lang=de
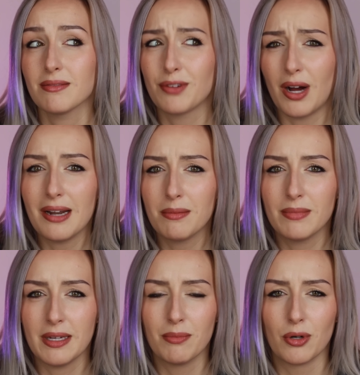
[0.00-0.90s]
vor
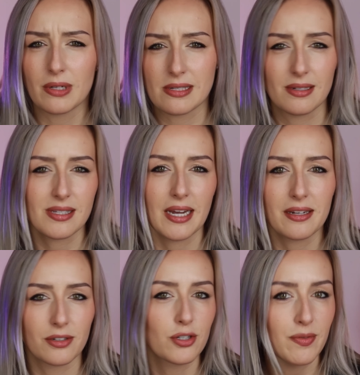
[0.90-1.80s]
allem eben auch das
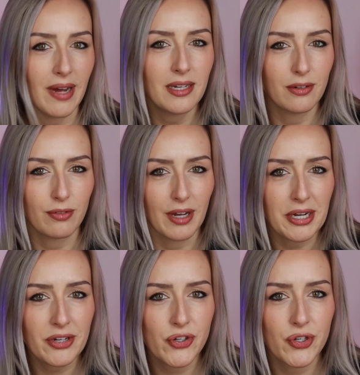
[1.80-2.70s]
gezeigte
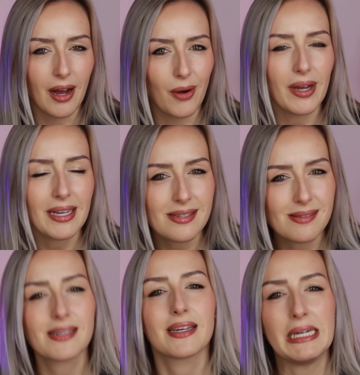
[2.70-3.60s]
Schweinefleisch, auch
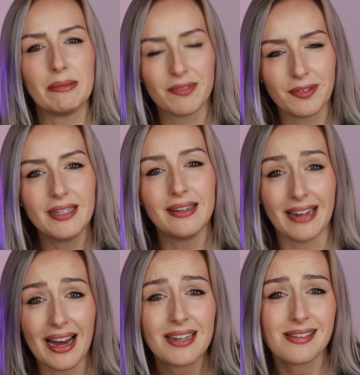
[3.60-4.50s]
extrem viele
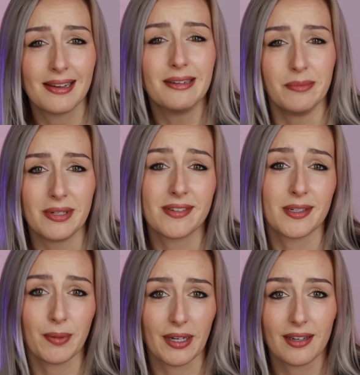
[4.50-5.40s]
Nachteile mit
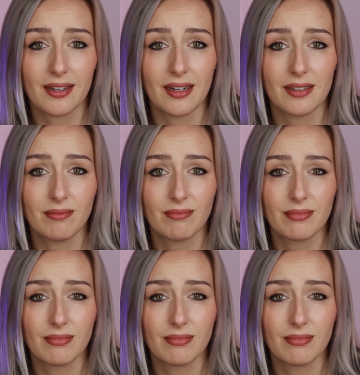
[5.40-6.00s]
sich bringen kann.